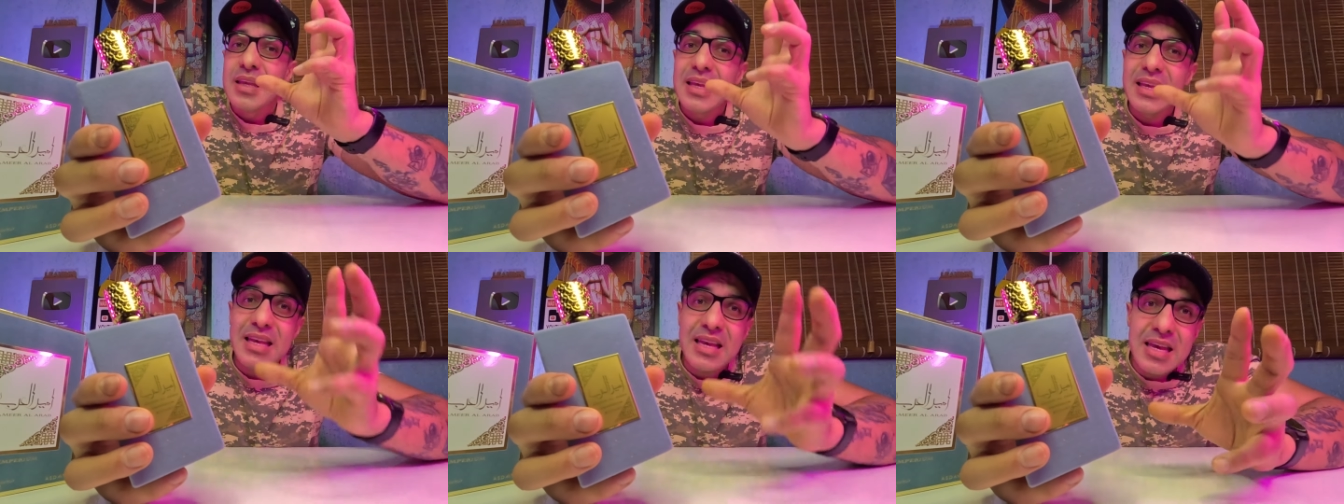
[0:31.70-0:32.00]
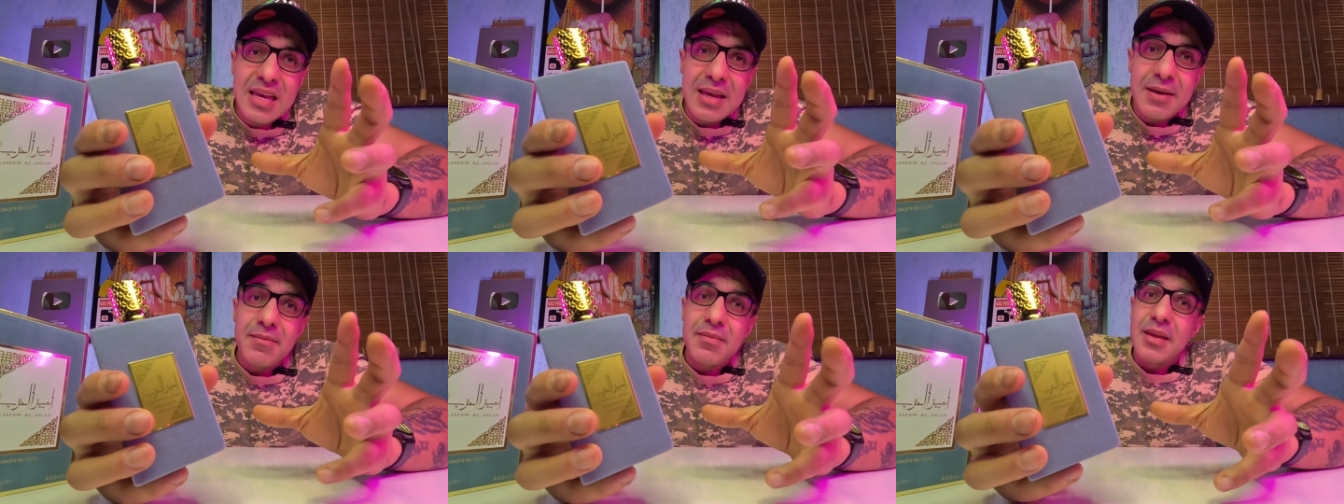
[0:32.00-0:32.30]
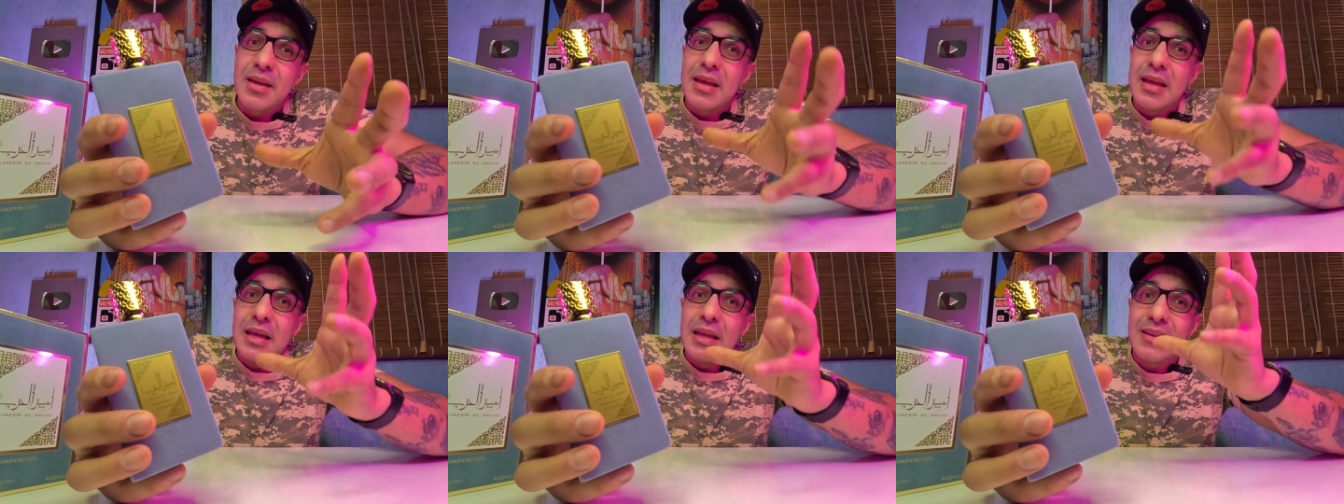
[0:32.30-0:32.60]
que
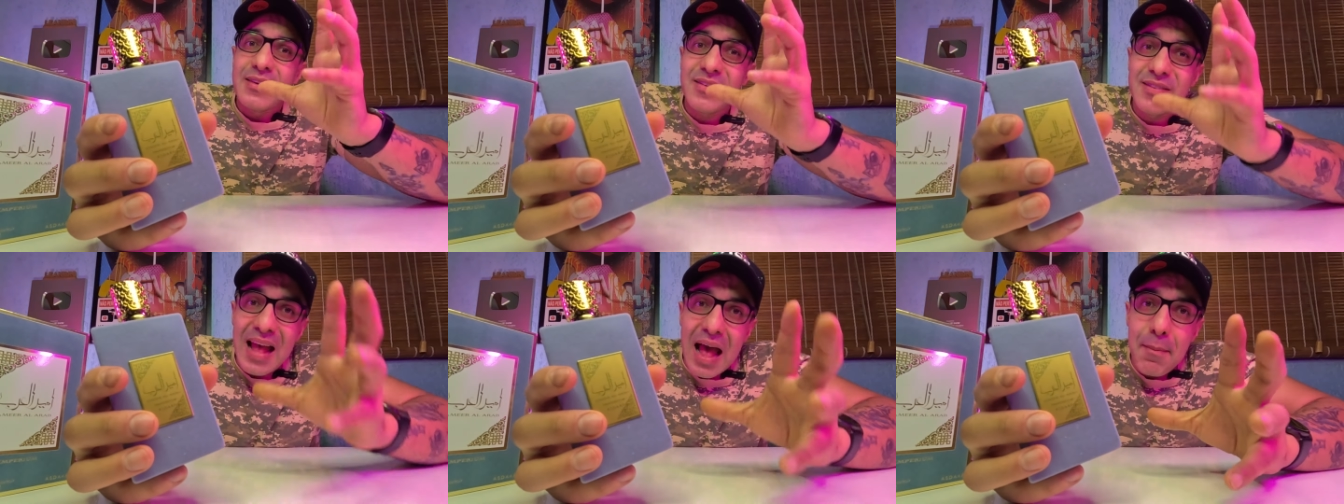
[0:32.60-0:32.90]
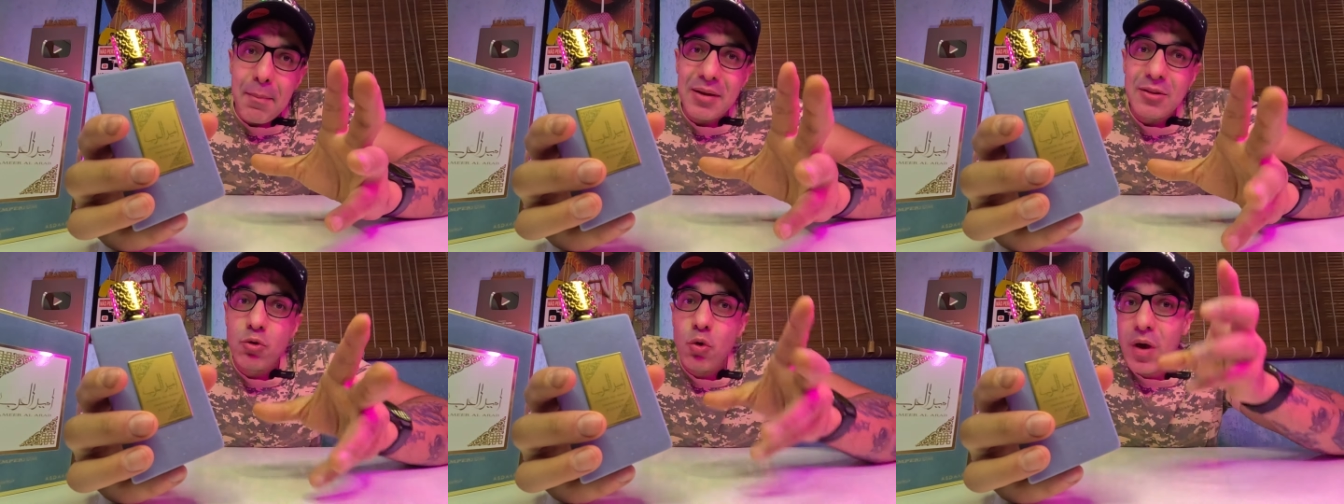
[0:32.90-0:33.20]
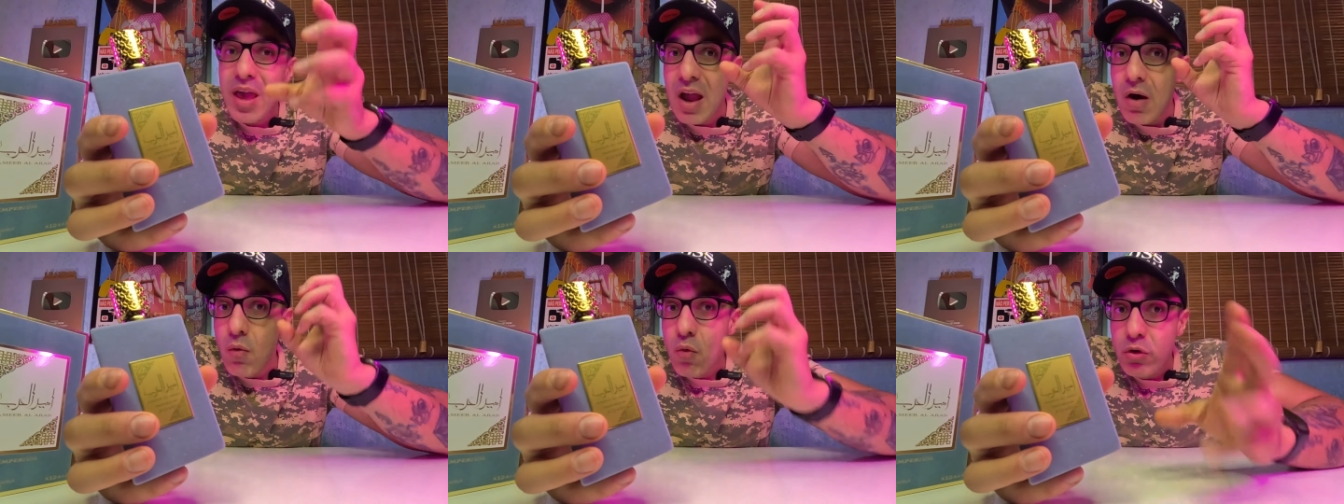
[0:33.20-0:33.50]
sábado
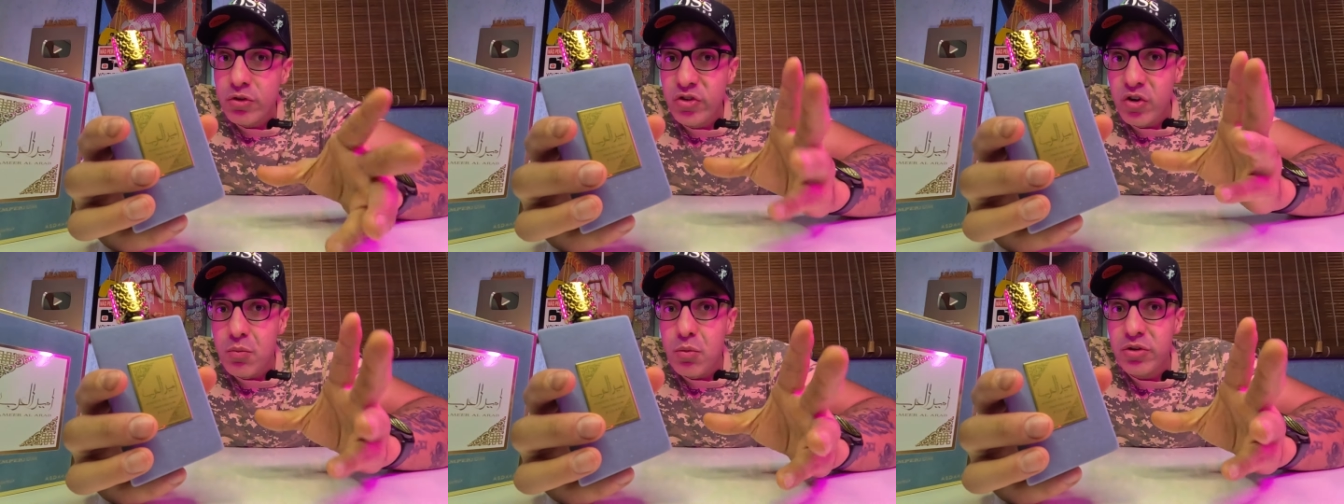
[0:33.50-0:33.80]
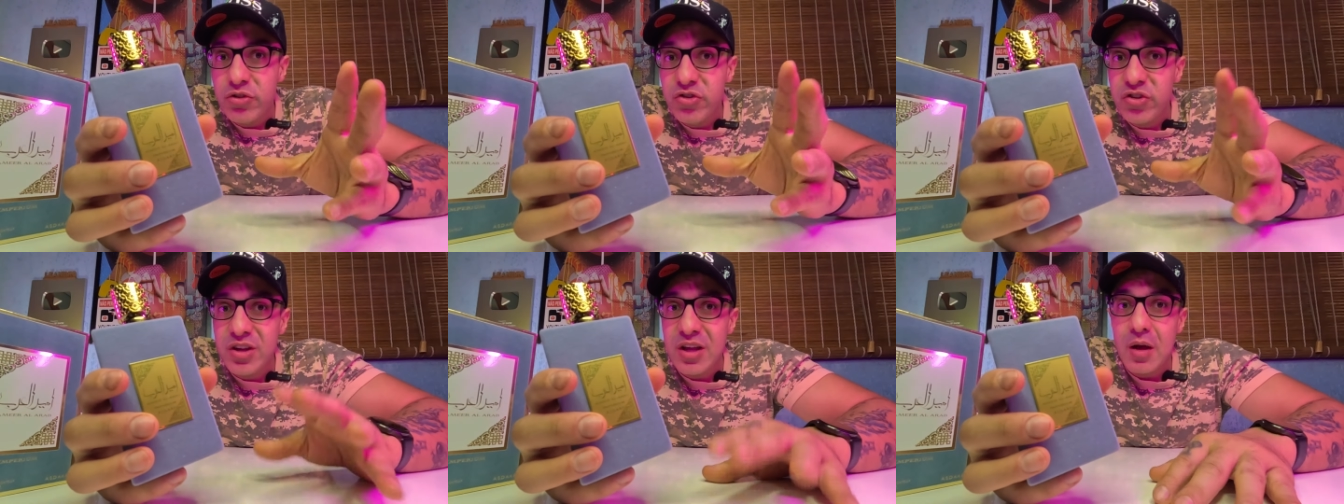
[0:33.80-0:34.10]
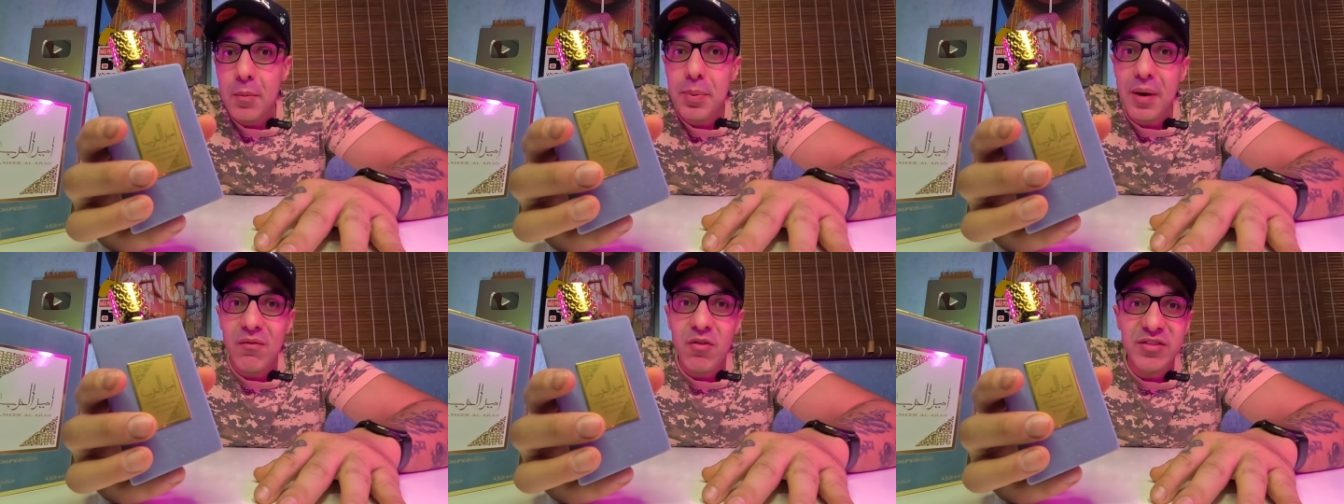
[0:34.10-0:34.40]
é o último
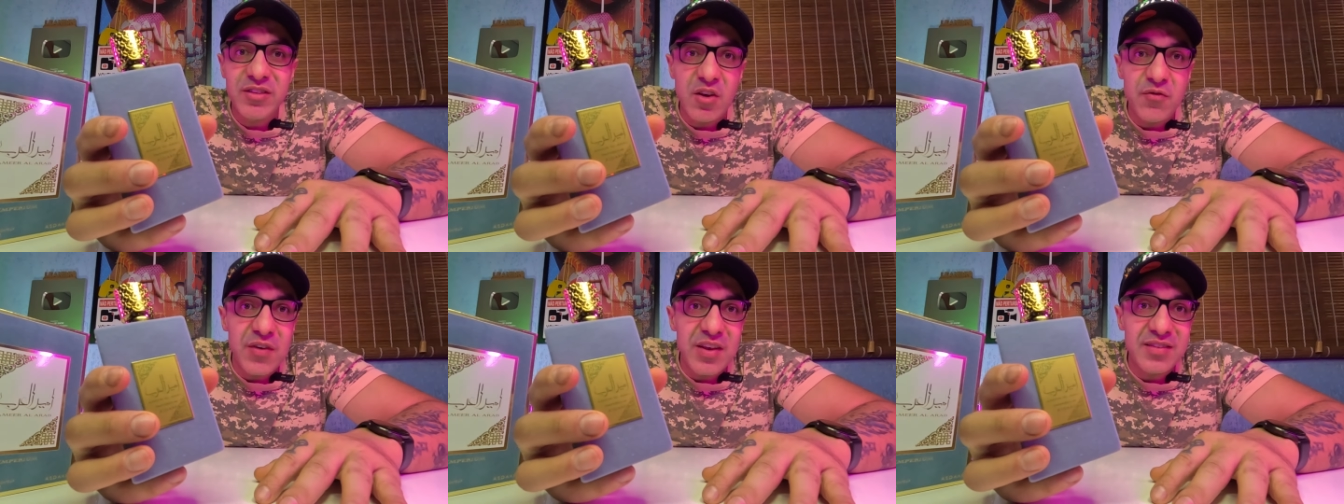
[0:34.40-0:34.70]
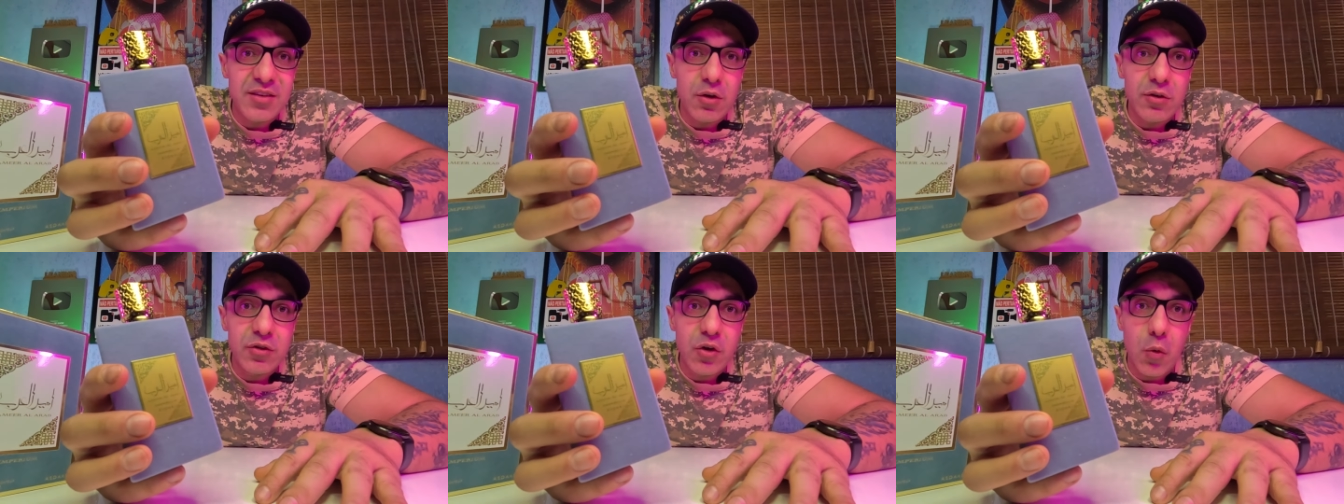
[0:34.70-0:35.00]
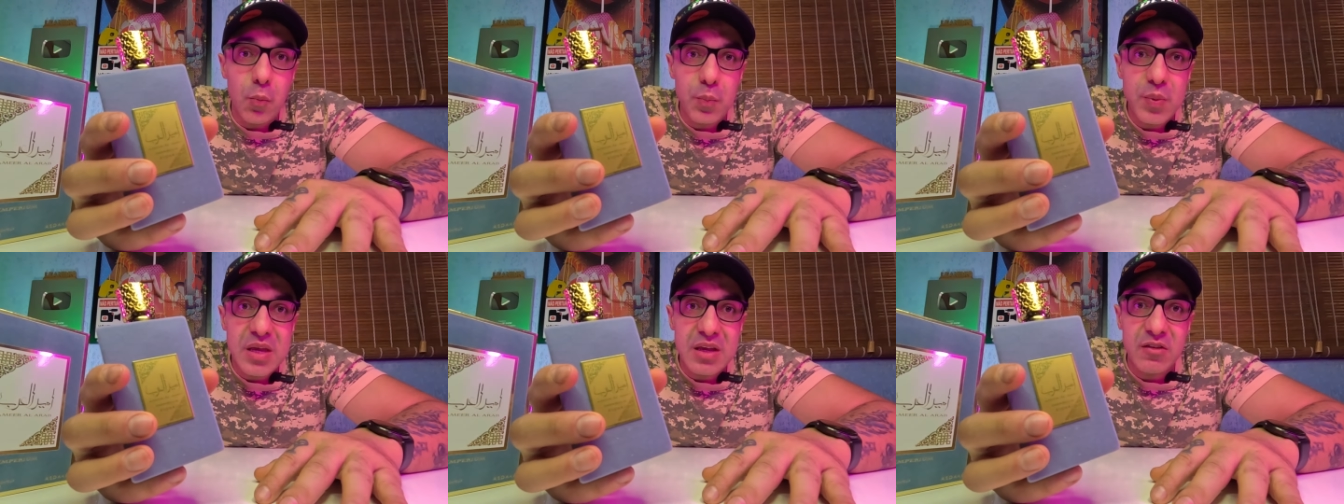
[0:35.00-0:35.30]
dia para você fazer o seu
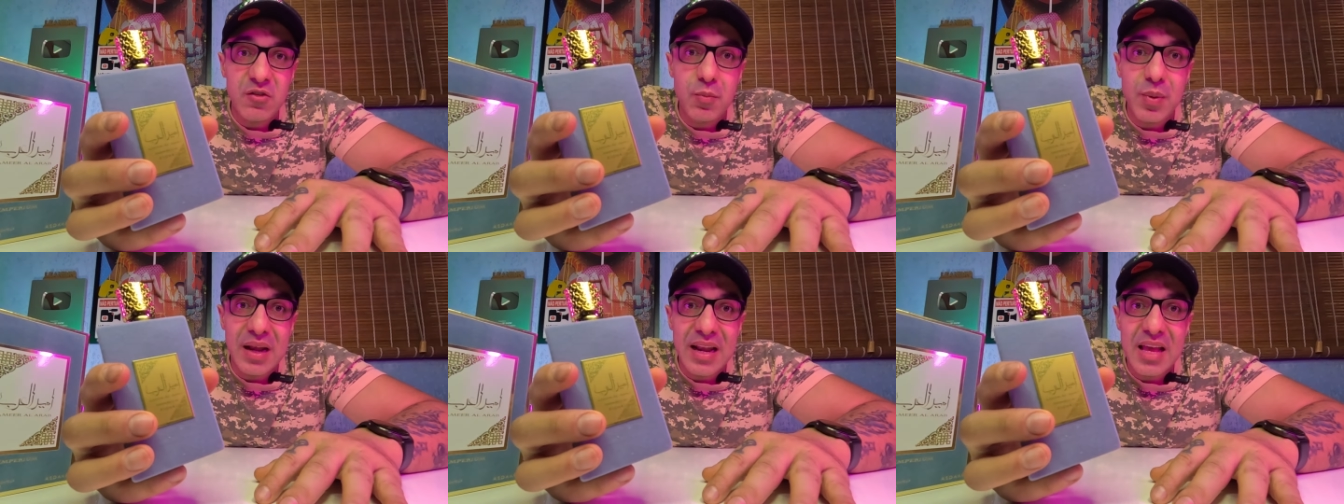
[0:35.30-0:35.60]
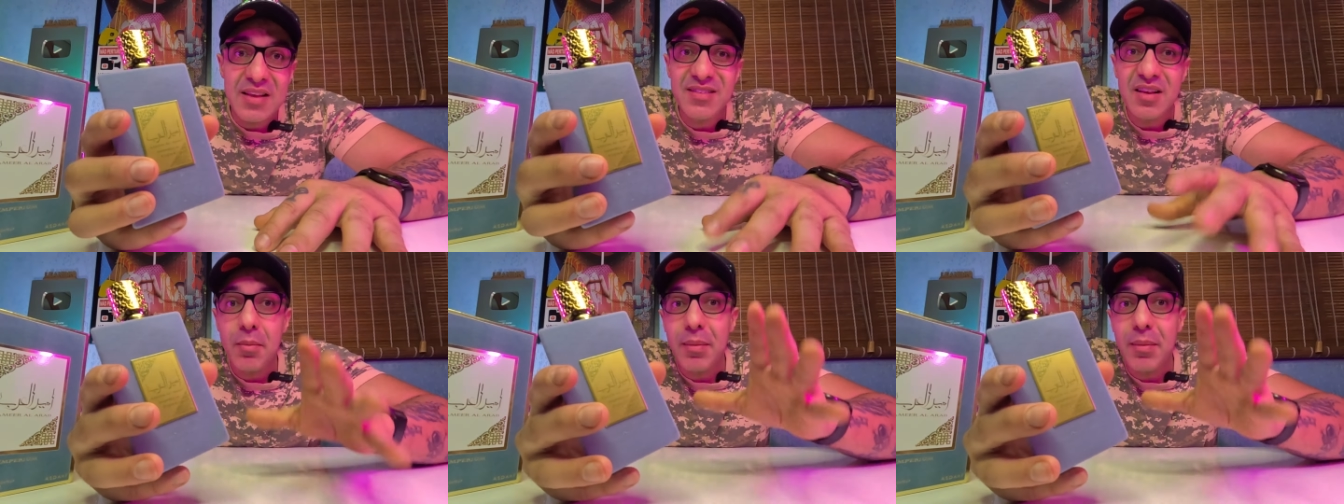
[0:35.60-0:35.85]
Pix, beleza?